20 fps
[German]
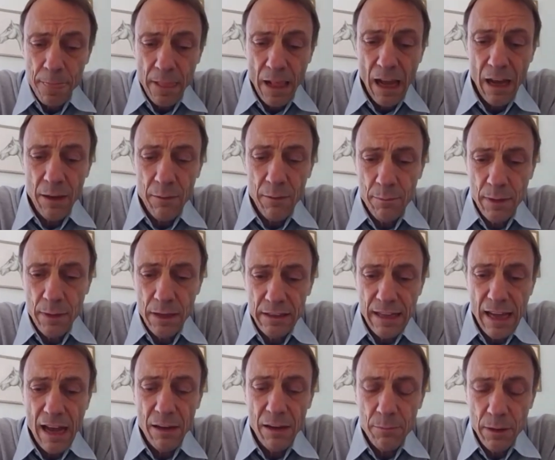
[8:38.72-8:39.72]
aber man,
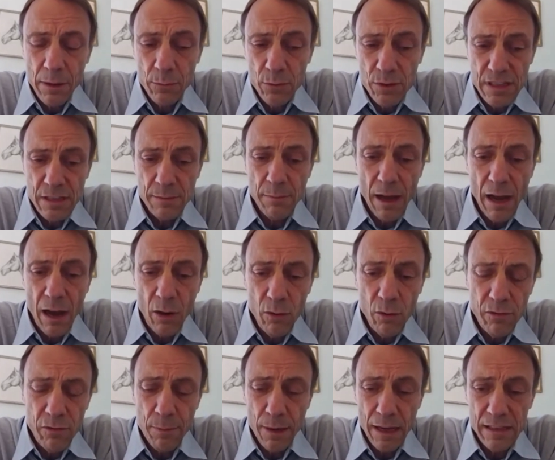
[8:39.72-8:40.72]
da, man muss eben
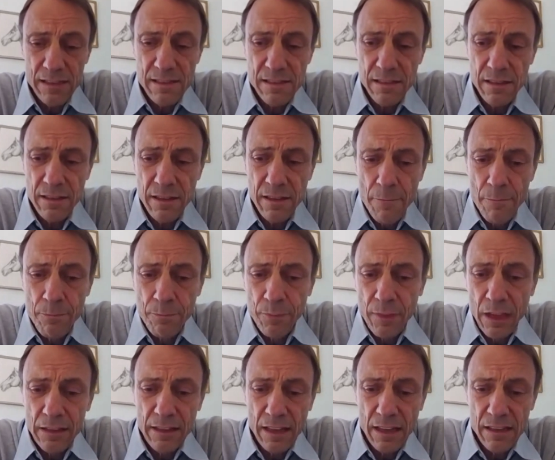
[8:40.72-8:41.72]
aufpassen,
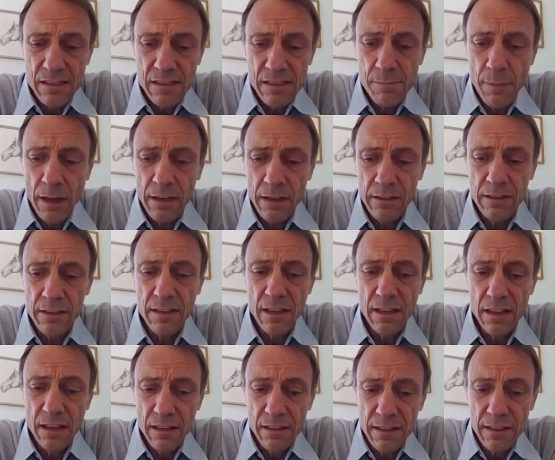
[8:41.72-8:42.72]
dass man
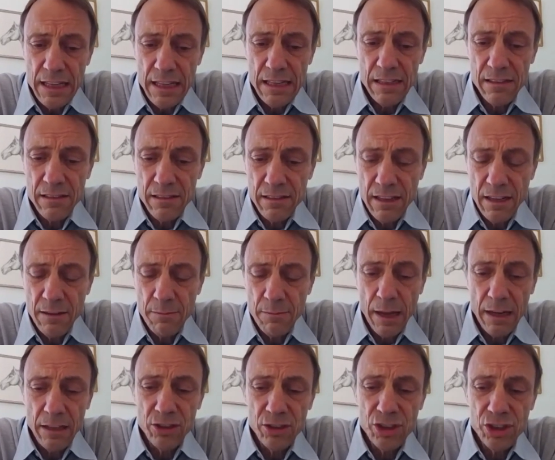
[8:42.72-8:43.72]
nicht den
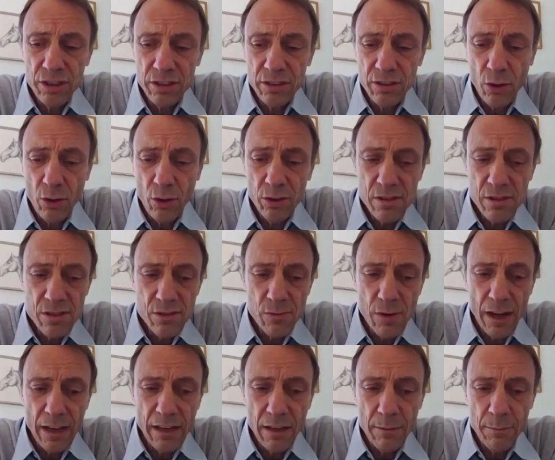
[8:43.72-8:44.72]
Menschen doch zu
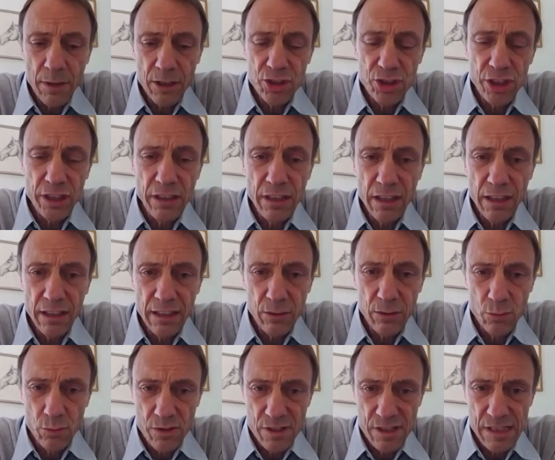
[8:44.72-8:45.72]
einer Maschine
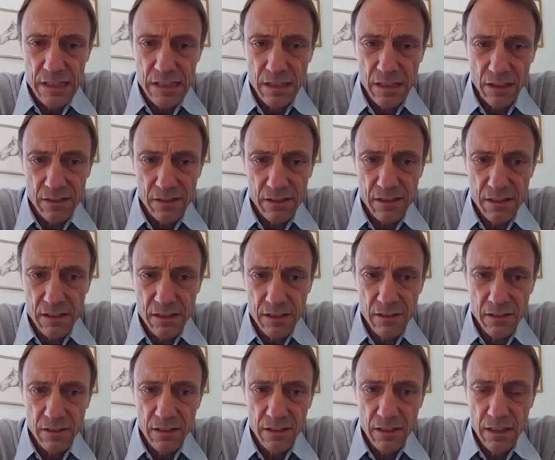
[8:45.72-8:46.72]
reduziert.
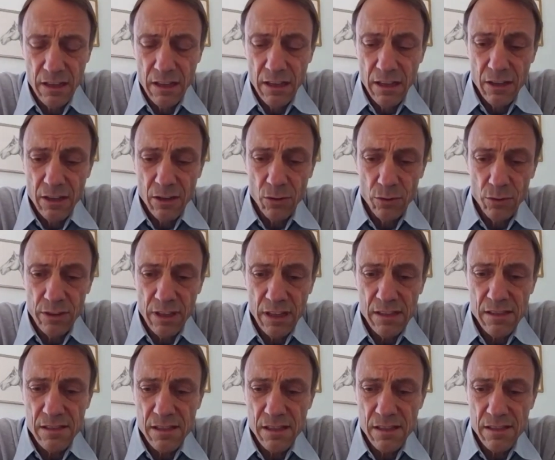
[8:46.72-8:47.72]
Und
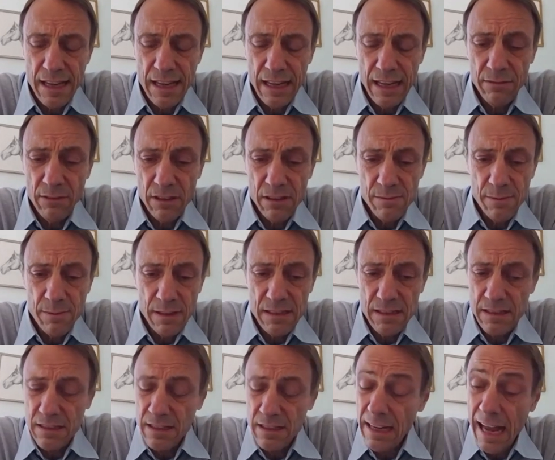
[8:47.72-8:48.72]
das ist etwas,
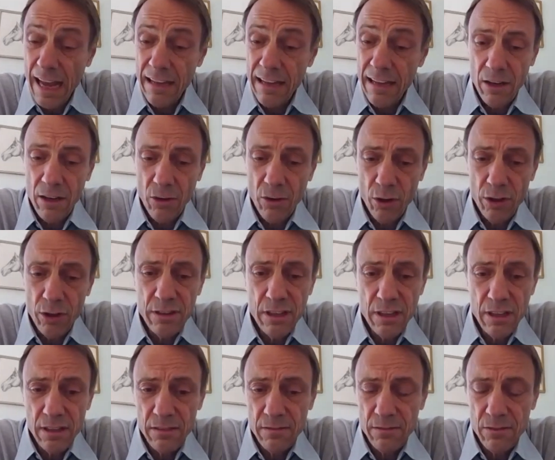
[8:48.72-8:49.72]
was leider
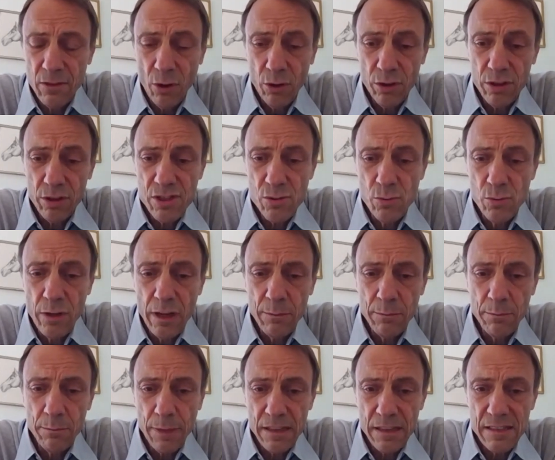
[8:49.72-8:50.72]
heute doch
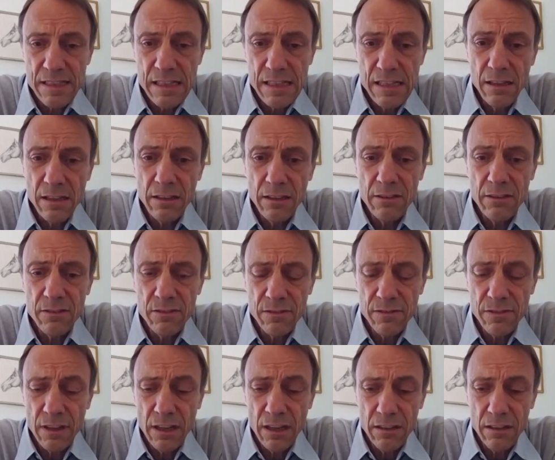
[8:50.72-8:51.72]
zunehmend
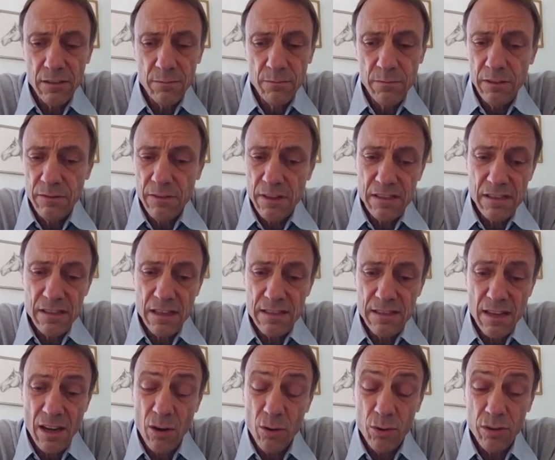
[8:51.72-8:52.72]
passiert, äh, wie wir es jetzt
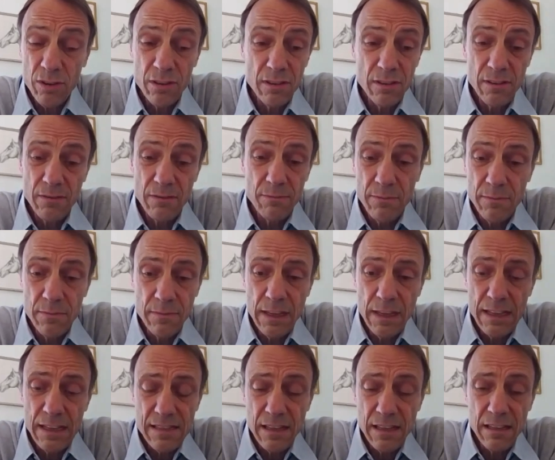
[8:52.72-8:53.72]
auch
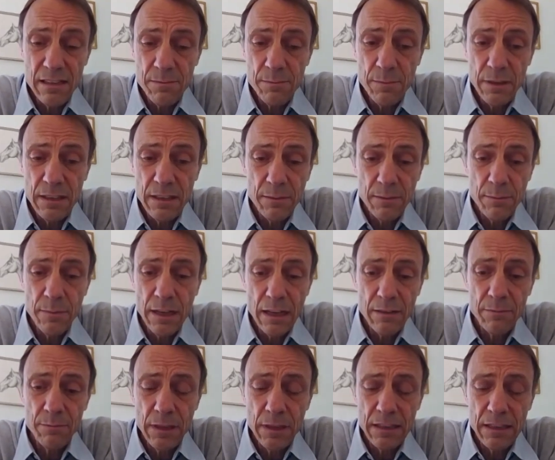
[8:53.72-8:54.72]
letztendlich mit dem,
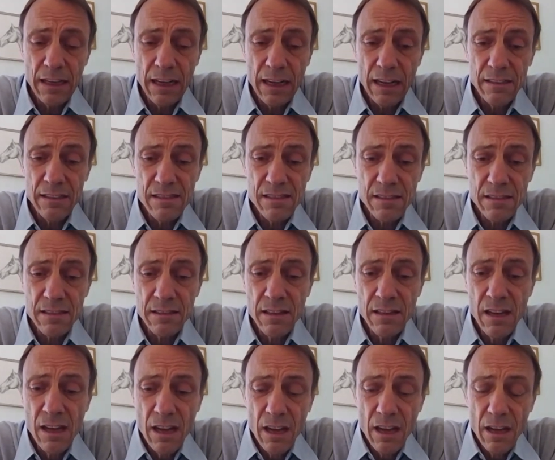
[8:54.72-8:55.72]
mit der ganzen,
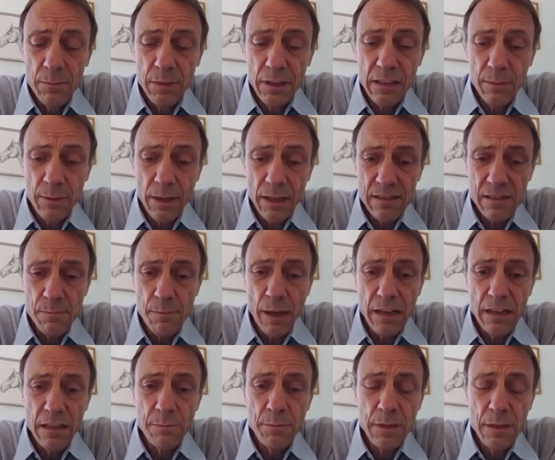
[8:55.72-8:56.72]
mit dem ganzen
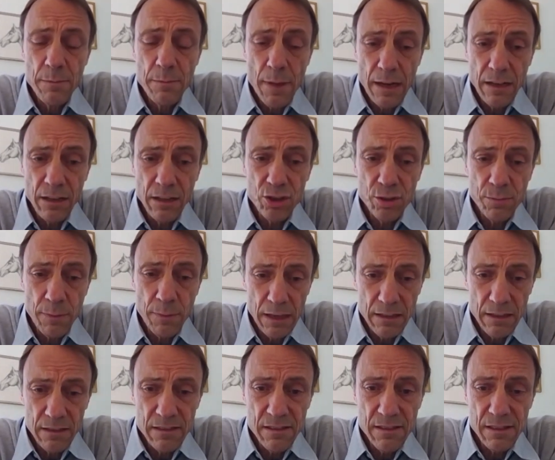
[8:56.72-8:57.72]

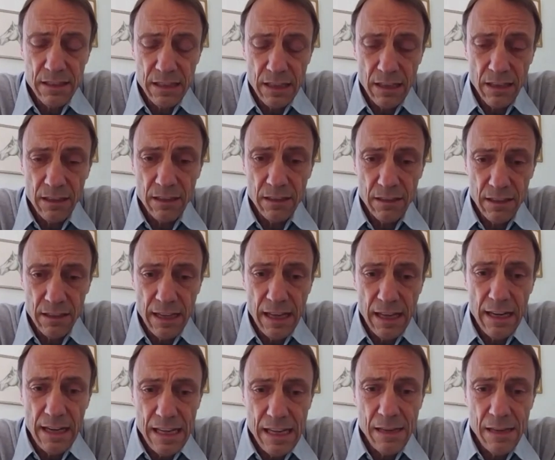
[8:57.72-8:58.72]
Pandemie-Management äh,
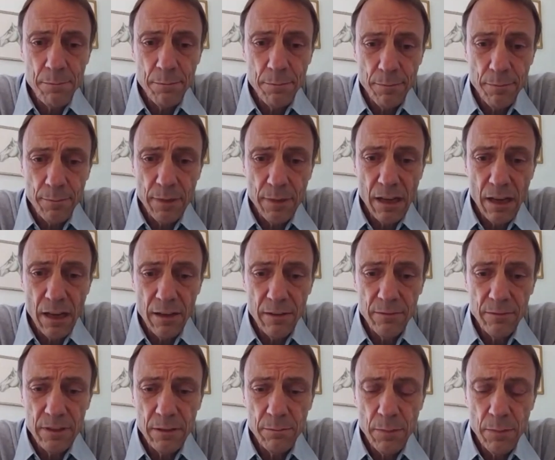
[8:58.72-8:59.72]
erleben.
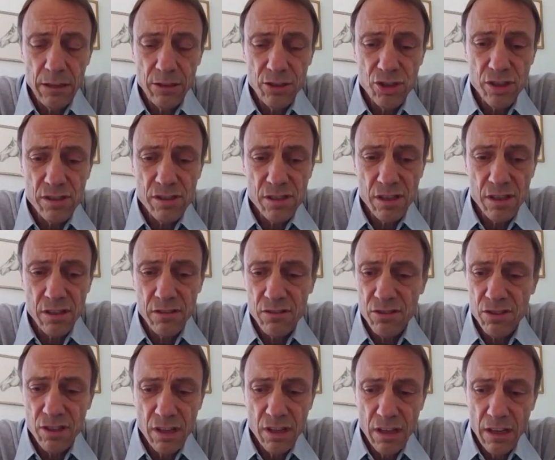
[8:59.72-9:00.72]
Ja, die Menschen
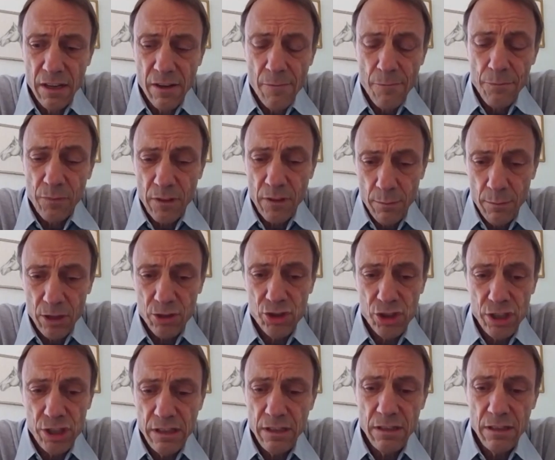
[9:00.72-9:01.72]
sind
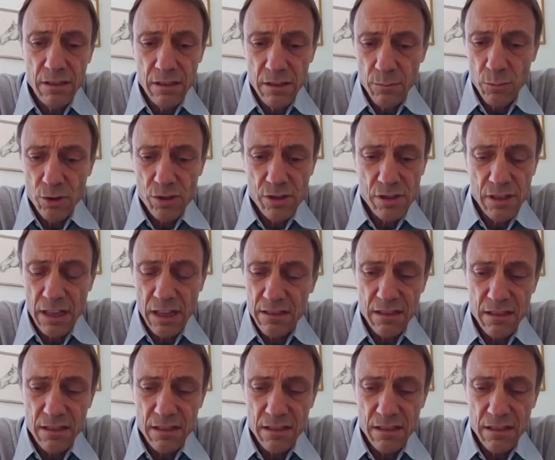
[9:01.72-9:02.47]
Maschinen, die müssen jetzt